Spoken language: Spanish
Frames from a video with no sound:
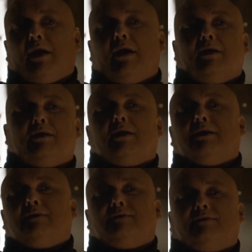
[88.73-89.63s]
Ah,
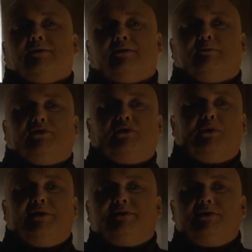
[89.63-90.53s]
sí, para
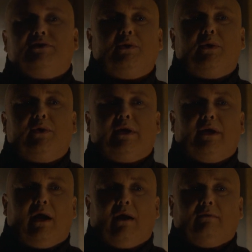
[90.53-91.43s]
perseguir su
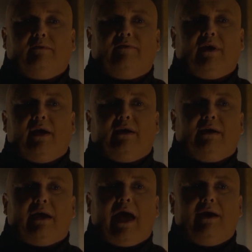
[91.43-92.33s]
perdurable amor por
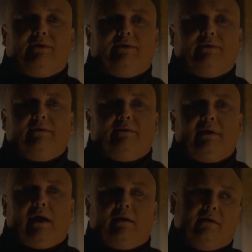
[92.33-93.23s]
Lady Arryn
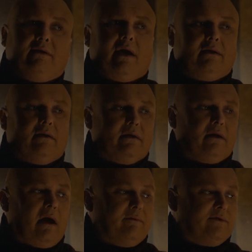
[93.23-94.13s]
y el título que
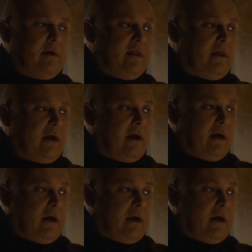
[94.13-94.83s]
viene con ella.